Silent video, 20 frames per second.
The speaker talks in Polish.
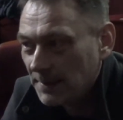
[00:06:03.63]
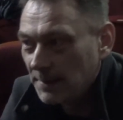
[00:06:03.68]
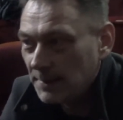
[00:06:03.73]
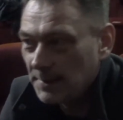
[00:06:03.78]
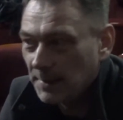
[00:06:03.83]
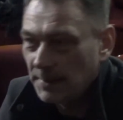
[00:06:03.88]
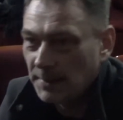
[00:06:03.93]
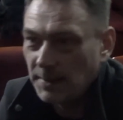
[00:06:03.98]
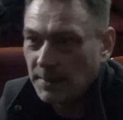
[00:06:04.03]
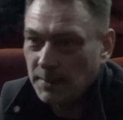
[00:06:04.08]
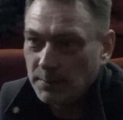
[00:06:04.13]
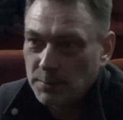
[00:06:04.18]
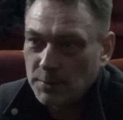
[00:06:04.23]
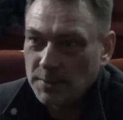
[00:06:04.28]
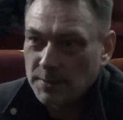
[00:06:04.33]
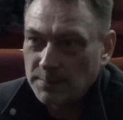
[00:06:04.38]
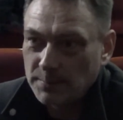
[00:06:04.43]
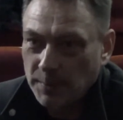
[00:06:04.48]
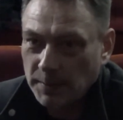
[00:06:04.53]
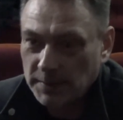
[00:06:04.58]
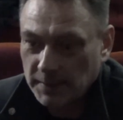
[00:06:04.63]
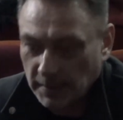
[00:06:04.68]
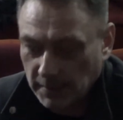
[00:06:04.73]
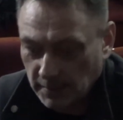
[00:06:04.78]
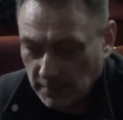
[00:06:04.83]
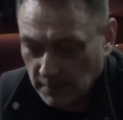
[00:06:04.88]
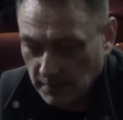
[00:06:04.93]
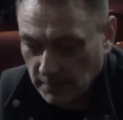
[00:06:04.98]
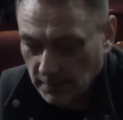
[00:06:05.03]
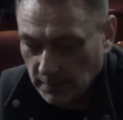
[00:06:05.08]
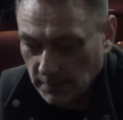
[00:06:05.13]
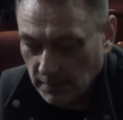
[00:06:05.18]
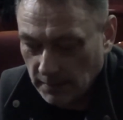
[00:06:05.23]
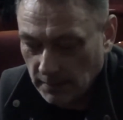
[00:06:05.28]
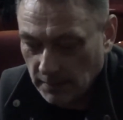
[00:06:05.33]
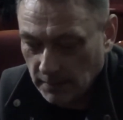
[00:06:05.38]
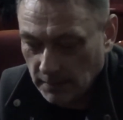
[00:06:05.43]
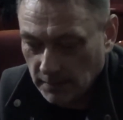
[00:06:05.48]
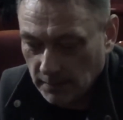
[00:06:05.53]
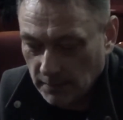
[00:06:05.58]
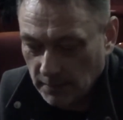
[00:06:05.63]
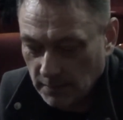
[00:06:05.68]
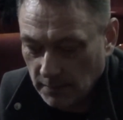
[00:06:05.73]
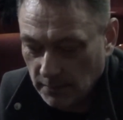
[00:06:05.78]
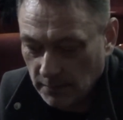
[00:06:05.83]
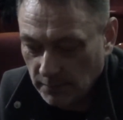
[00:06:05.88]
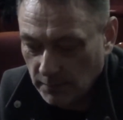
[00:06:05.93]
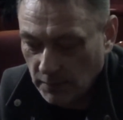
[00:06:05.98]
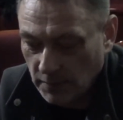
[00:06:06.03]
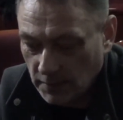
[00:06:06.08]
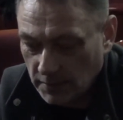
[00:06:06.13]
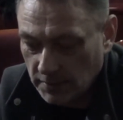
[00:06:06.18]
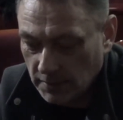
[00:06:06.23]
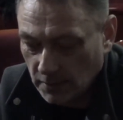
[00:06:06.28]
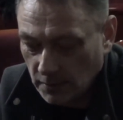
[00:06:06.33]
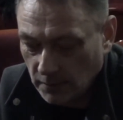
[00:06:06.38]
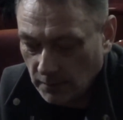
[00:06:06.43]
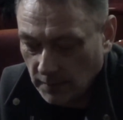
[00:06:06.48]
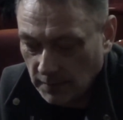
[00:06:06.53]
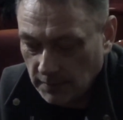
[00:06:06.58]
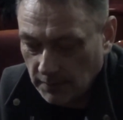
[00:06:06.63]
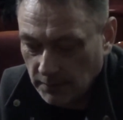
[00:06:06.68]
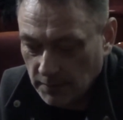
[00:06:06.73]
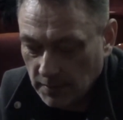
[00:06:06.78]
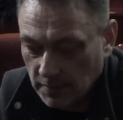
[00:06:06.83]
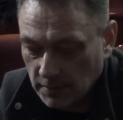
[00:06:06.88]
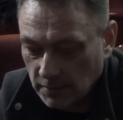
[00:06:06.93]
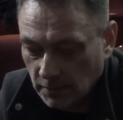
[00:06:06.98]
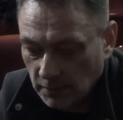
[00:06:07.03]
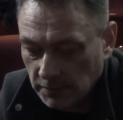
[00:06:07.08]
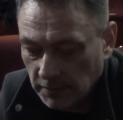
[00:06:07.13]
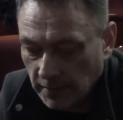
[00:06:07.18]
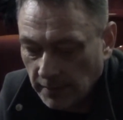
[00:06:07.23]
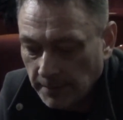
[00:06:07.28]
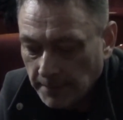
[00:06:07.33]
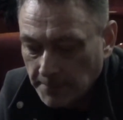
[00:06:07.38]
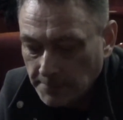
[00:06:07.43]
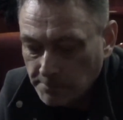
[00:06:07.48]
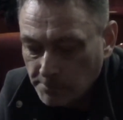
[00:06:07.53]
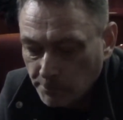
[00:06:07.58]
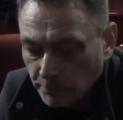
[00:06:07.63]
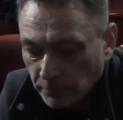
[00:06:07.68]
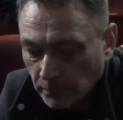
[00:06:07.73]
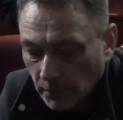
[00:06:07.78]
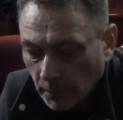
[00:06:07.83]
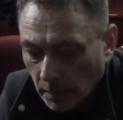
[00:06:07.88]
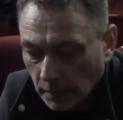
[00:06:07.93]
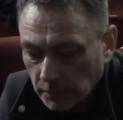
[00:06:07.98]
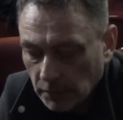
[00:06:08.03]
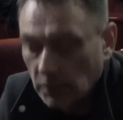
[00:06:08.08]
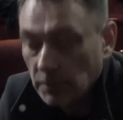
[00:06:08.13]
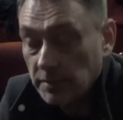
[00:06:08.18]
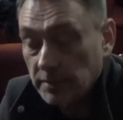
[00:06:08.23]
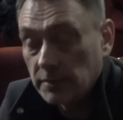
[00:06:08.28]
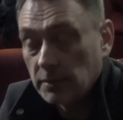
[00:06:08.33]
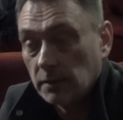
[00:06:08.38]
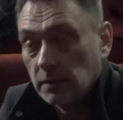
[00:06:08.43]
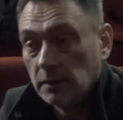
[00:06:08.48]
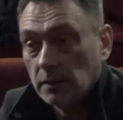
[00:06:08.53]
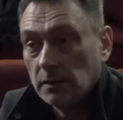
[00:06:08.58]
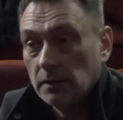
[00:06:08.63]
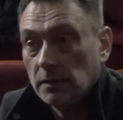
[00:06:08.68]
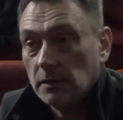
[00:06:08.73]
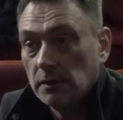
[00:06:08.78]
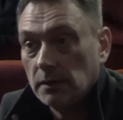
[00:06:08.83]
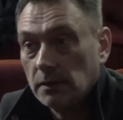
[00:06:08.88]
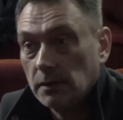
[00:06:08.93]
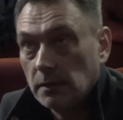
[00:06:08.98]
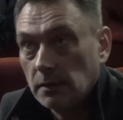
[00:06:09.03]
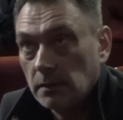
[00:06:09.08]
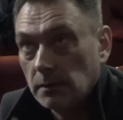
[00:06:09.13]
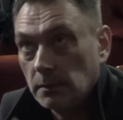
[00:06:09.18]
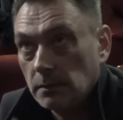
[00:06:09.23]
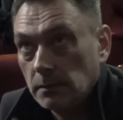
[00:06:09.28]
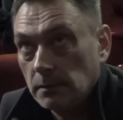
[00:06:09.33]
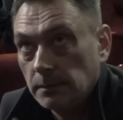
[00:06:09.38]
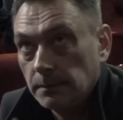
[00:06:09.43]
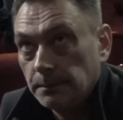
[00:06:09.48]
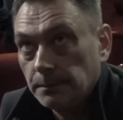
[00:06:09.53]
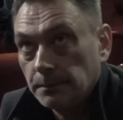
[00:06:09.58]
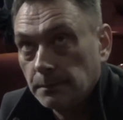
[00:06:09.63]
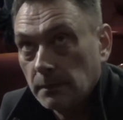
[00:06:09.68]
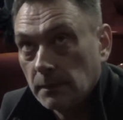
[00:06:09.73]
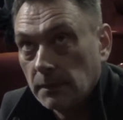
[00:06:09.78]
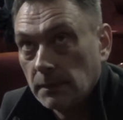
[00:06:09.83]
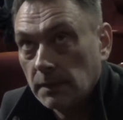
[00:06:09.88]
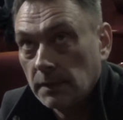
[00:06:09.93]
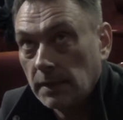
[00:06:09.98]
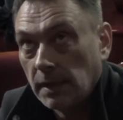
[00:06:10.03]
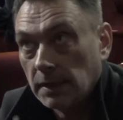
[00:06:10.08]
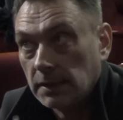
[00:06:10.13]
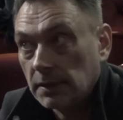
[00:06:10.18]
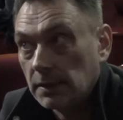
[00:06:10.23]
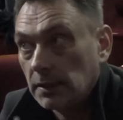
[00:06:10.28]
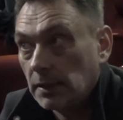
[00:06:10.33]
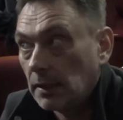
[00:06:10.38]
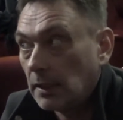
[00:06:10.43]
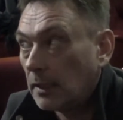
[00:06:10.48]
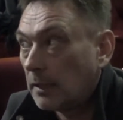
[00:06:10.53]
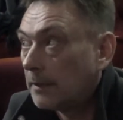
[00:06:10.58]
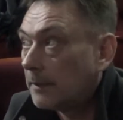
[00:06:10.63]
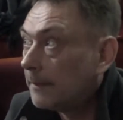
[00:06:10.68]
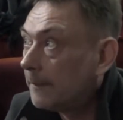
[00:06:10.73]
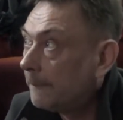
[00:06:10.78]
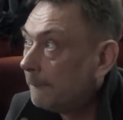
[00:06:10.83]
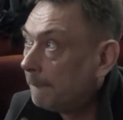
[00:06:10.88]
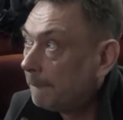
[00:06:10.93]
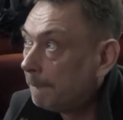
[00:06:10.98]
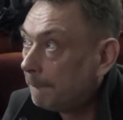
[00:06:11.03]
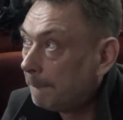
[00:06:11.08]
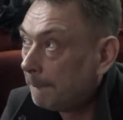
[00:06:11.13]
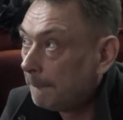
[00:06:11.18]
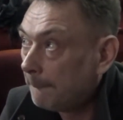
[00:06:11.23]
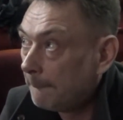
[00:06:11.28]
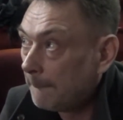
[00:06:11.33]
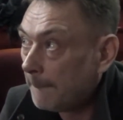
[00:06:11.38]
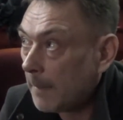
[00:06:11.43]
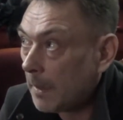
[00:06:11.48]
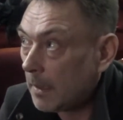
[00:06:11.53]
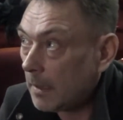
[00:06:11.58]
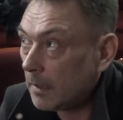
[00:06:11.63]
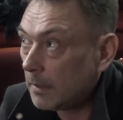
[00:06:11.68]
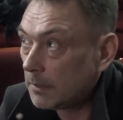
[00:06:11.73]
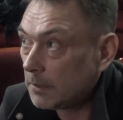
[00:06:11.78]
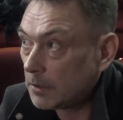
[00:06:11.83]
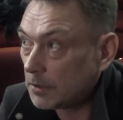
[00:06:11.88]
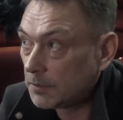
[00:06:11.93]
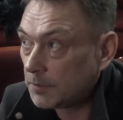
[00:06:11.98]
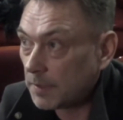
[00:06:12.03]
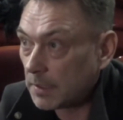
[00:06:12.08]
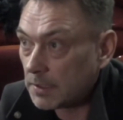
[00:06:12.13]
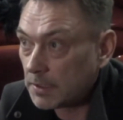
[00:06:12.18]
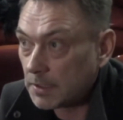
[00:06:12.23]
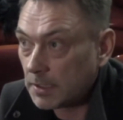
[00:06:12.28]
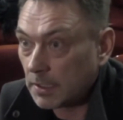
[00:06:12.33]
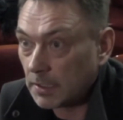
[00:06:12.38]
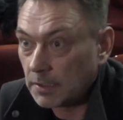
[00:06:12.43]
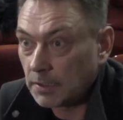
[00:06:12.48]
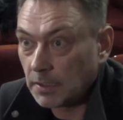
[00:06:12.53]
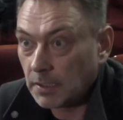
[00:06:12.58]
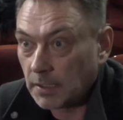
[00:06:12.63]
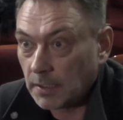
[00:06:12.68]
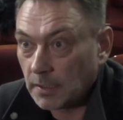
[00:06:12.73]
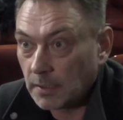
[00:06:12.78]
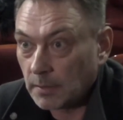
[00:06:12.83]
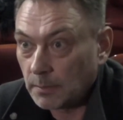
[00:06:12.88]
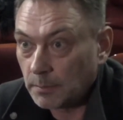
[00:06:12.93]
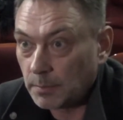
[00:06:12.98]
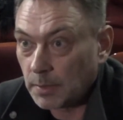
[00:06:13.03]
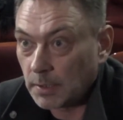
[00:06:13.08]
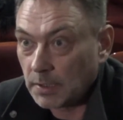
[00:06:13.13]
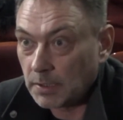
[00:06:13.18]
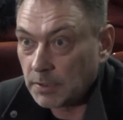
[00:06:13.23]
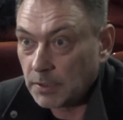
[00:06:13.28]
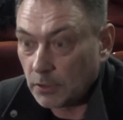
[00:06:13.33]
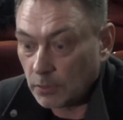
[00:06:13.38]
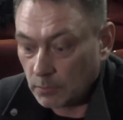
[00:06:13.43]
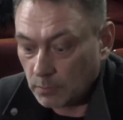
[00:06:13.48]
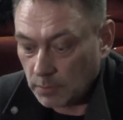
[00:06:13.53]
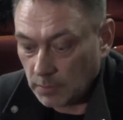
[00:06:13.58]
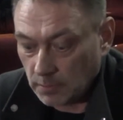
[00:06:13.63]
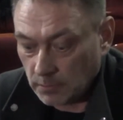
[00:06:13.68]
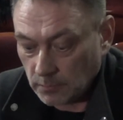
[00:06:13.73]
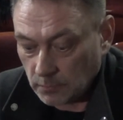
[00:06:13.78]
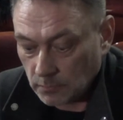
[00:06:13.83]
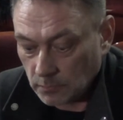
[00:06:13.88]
czyli za najlepszy spektakl e, e, wyreżyserowany w sezonie, to jest to mm, takie doświadczenie, powiedziałbym,